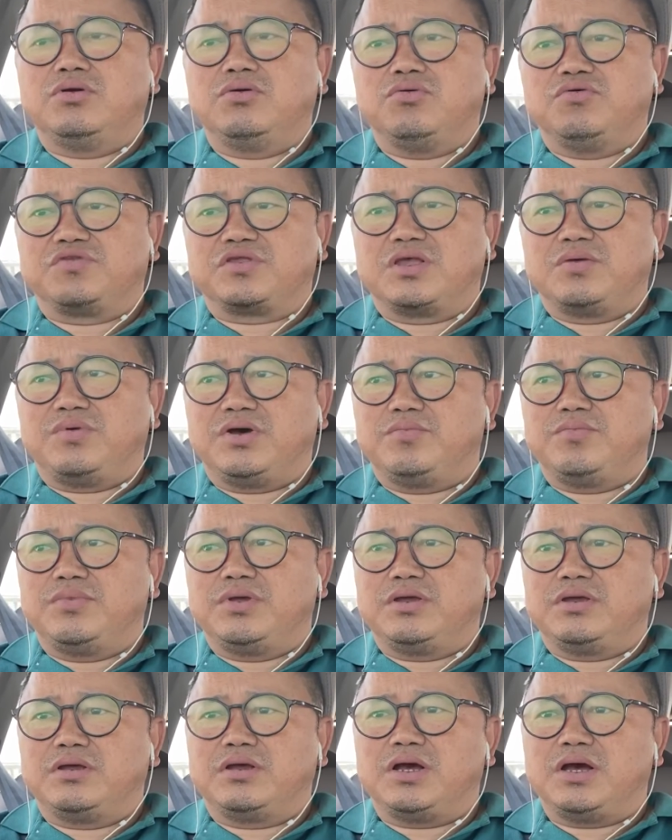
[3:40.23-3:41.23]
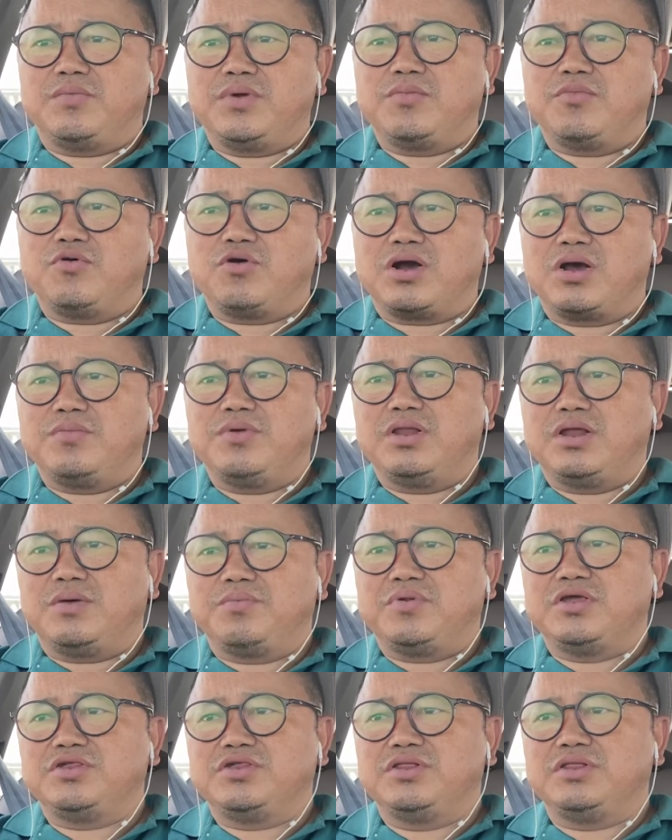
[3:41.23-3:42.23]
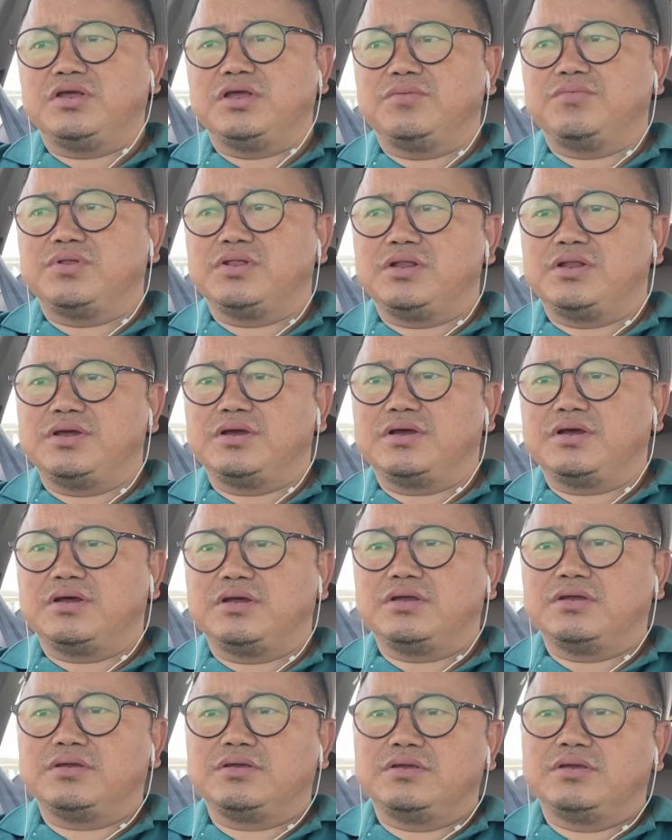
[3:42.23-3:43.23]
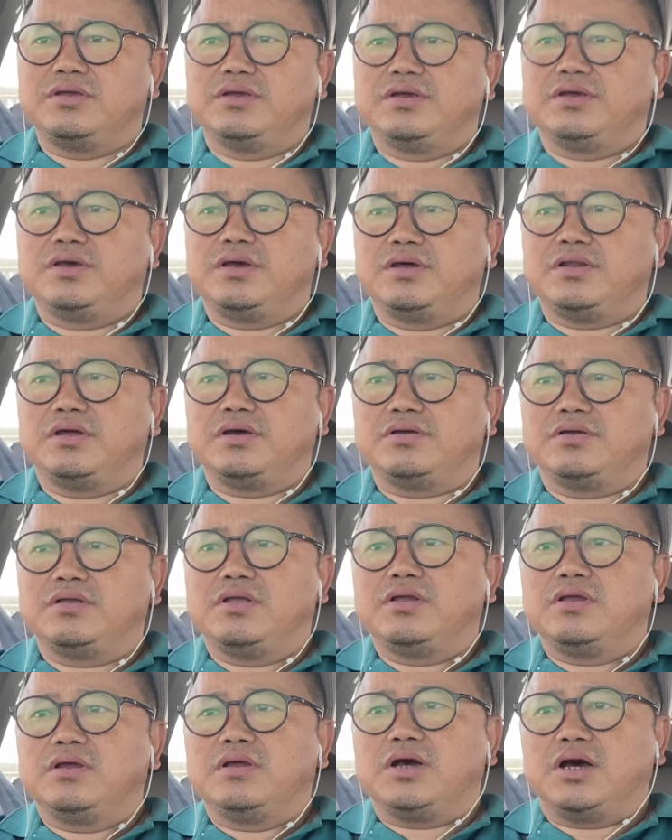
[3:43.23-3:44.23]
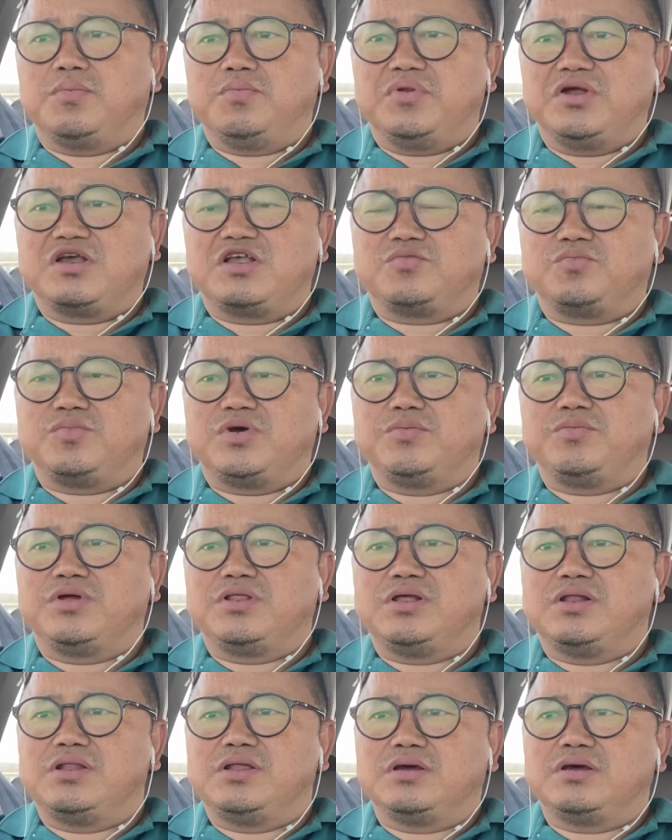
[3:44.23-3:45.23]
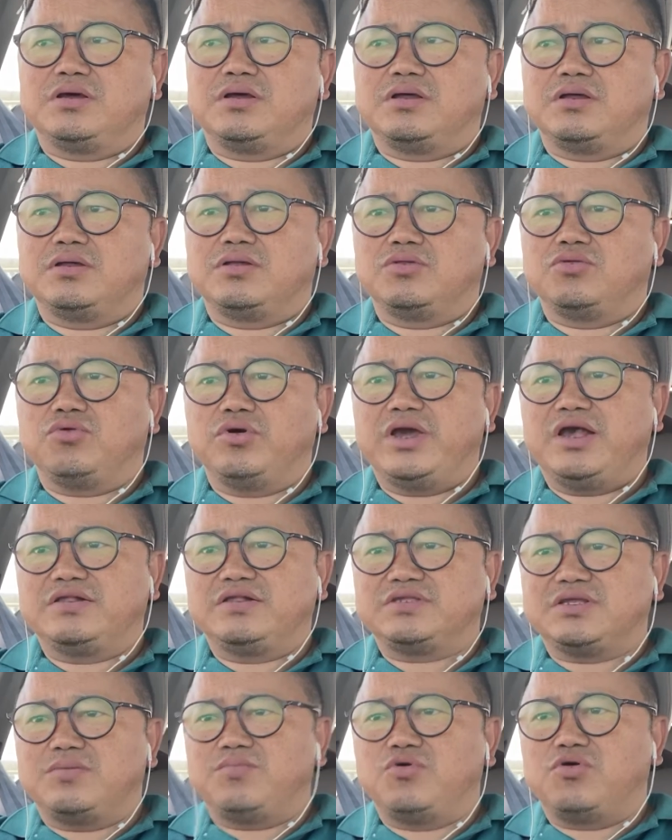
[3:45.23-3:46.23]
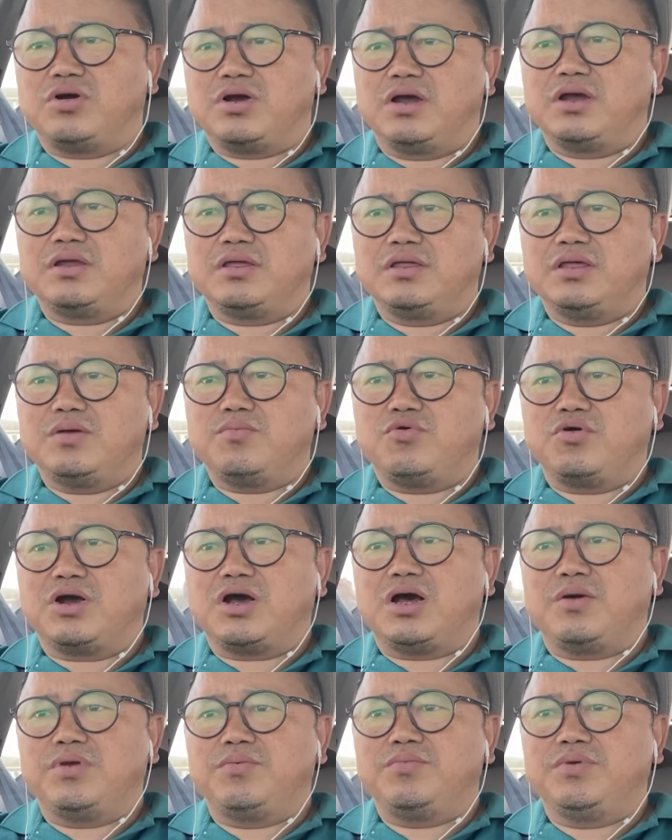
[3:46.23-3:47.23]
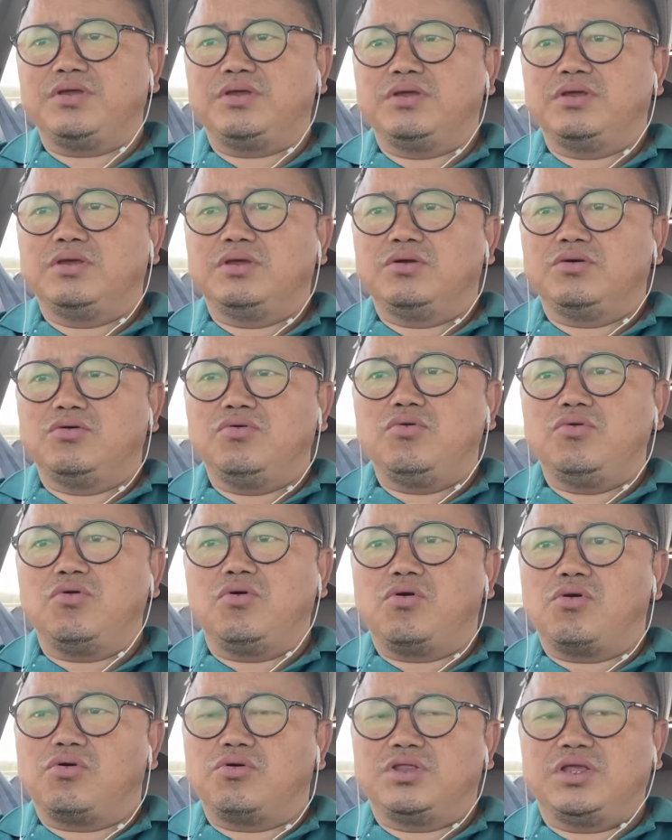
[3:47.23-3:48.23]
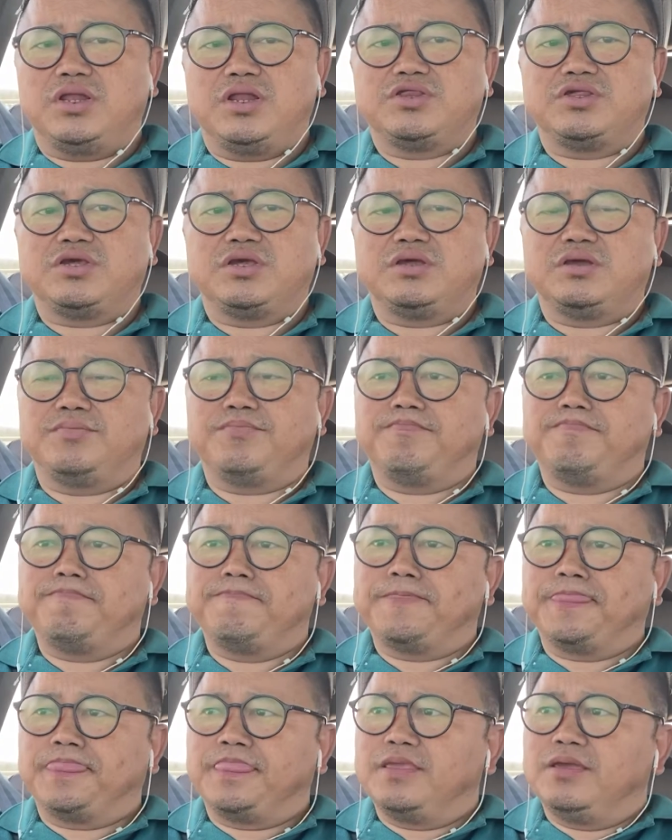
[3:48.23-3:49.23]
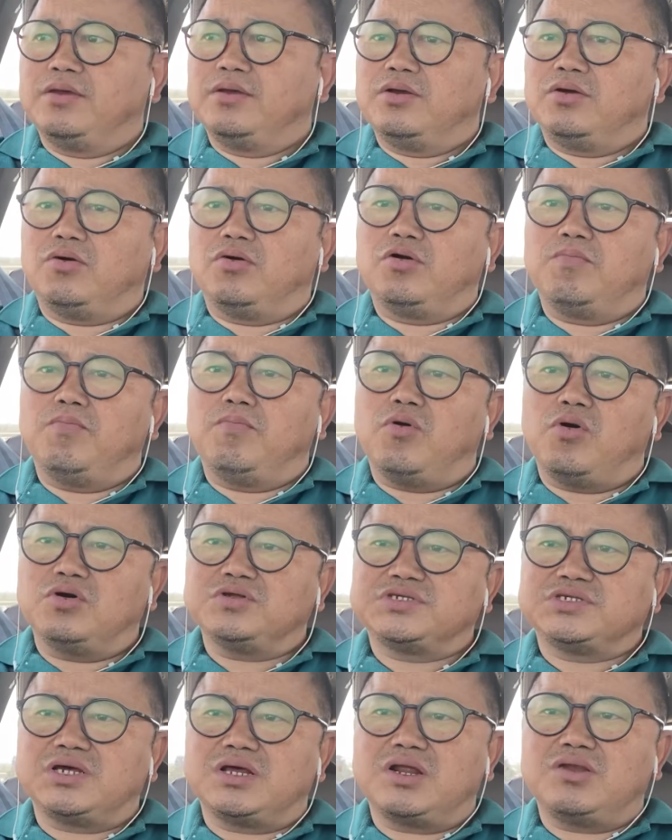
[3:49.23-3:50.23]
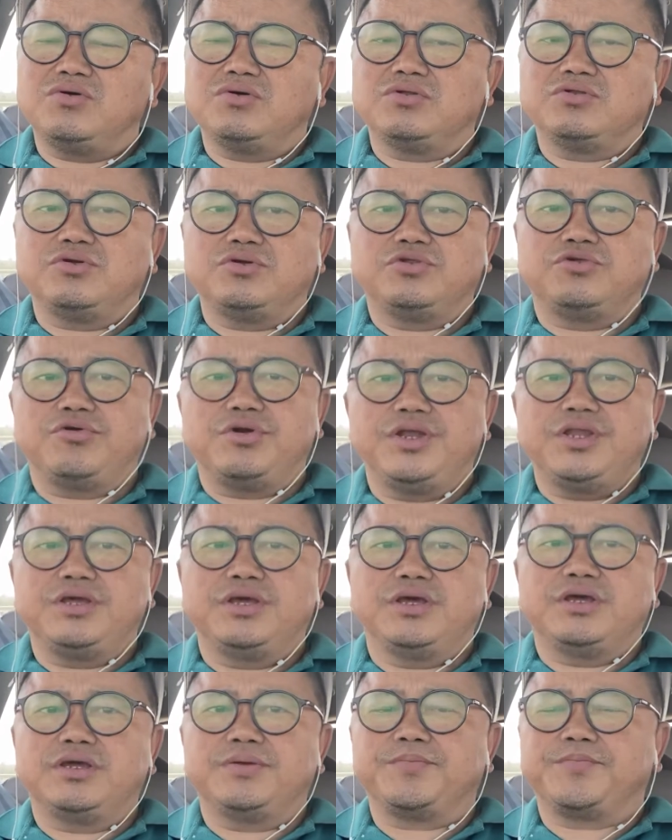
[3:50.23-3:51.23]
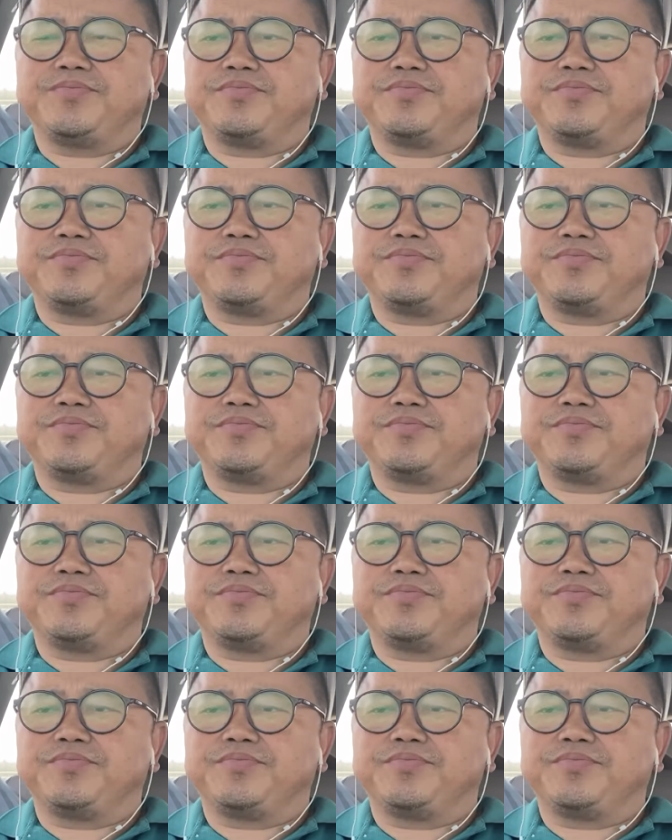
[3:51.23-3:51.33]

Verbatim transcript: उसके बाद में हमें मौका मिला अपना ज़िंदगी बदलने का है ना अपना किस्मत बदलने का तो ऐसा मौका ये मौका हमें भी उन लोगों को देना चाहिए और बहुत सारा लोग जो ज्वाइनिंग है